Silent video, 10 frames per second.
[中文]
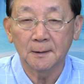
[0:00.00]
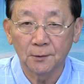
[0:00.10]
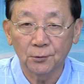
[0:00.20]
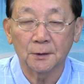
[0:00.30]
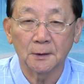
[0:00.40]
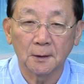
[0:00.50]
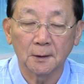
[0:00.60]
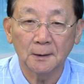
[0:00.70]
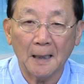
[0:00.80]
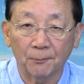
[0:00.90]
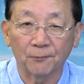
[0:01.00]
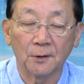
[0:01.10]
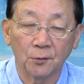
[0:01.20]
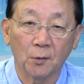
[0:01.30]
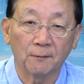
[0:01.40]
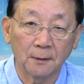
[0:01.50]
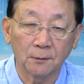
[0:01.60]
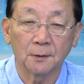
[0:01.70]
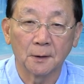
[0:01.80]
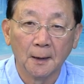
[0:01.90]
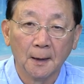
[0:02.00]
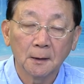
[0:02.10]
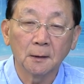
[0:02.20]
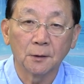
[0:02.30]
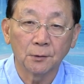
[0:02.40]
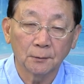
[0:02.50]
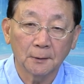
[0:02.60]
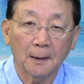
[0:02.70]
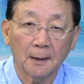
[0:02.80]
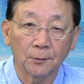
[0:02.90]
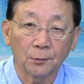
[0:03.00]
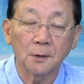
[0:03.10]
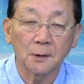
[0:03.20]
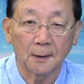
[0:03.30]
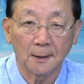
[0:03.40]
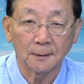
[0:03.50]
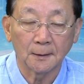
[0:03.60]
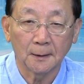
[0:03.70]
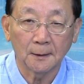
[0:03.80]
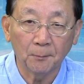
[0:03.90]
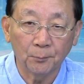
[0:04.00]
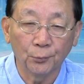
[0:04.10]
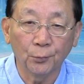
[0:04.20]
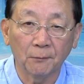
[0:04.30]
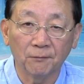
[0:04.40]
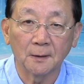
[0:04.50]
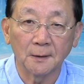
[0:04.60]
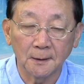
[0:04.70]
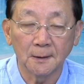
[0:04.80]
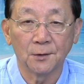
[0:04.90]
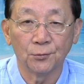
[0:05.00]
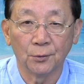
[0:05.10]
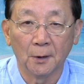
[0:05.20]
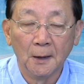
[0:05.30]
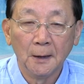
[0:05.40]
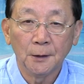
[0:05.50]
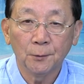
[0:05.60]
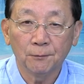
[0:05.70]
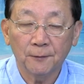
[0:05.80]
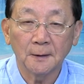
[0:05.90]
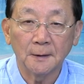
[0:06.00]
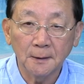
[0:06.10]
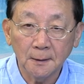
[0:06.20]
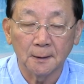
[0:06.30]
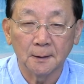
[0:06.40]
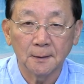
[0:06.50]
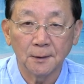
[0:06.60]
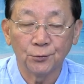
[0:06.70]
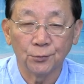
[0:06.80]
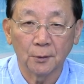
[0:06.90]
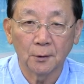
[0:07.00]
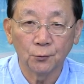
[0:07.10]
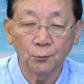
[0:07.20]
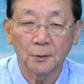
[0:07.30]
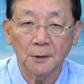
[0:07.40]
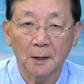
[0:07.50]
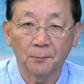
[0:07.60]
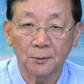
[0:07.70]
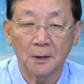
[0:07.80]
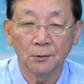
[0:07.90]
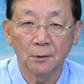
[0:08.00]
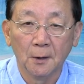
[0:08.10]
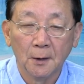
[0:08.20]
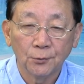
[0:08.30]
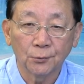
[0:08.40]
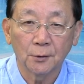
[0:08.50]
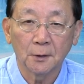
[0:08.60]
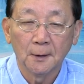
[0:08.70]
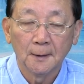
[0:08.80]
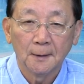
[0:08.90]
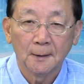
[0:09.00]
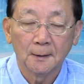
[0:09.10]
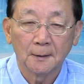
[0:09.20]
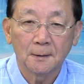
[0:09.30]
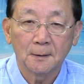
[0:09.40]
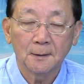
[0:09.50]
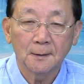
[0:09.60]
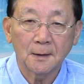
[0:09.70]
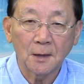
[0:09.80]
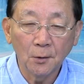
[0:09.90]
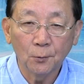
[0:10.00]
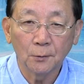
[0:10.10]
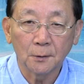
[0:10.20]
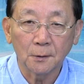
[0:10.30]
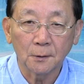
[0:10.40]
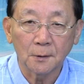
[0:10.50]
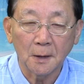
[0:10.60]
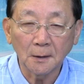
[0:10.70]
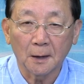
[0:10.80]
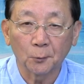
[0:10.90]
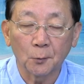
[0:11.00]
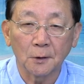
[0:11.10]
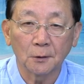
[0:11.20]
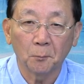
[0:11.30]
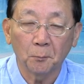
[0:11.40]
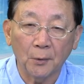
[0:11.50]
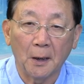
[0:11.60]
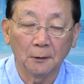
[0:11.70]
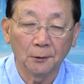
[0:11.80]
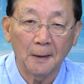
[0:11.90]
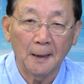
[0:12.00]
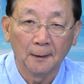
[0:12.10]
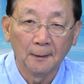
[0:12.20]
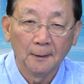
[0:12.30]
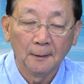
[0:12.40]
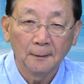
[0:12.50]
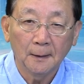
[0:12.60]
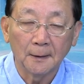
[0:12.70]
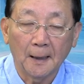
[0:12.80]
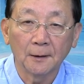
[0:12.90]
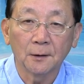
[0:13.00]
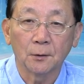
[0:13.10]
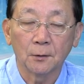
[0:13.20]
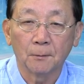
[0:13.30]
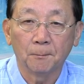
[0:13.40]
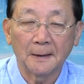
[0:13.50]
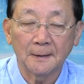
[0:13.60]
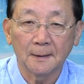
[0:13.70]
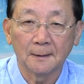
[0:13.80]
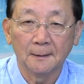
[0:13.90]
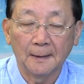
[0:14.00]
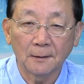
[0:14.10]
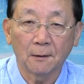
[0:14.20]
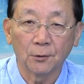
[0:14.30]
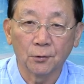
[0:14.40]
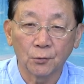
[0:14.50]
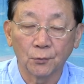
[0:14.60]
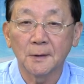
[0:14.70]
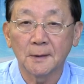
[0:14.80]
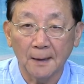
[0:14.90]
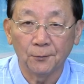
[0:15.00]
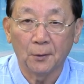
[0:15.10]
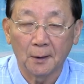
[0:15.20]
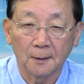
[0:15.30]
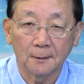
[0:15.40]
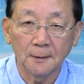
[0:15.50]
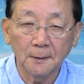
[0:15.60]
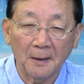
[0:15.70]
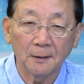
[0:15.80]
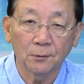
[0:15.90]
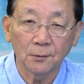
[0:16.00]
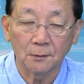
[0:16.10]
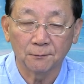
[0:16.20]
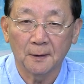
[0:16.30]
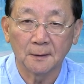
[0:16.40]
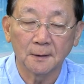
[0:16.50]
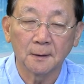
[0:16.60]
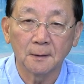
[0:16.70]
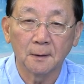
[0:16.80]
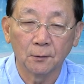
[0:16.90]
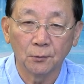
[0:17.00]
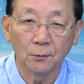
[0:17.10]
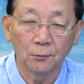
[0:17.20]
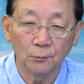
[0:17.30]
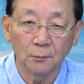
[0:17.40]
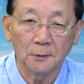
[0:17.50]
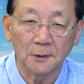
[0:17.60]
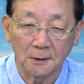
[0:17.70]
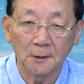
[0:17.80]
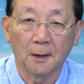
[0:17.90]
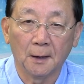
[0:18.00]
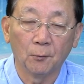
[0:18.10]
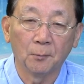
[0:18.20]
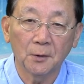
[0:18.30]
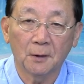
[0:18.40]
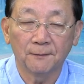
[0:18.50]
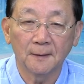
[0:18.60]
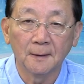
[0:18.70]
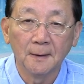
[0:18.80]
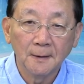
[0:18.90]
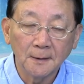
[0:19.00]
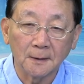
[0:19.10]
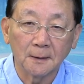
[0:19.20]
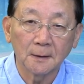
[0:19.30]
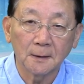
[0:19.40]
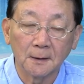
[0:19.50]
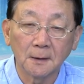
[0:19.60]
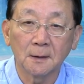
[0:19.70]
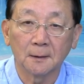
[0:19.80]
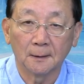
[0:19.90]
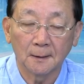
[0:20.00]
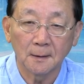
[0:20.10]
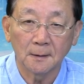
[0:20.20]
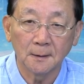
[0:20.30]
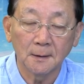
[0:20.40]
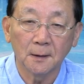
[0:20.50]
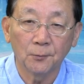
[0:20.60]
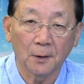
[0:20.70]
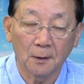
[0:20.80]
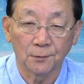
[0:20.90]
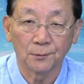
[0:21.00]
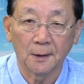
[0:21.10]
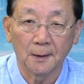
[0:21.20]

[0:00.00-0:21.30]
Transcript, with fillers: 就是大部分的做法就是各个州大概都是这个样子啊，他不会放一个进去，因为放一个进去，如果这个不成，就是说呃，在成这个成长的过程当中不好的话，那你还得把这个拿掉以后重新再弄啊。一般都是放几个啊，我不知道放几个是合适的，但是医生会告诉你。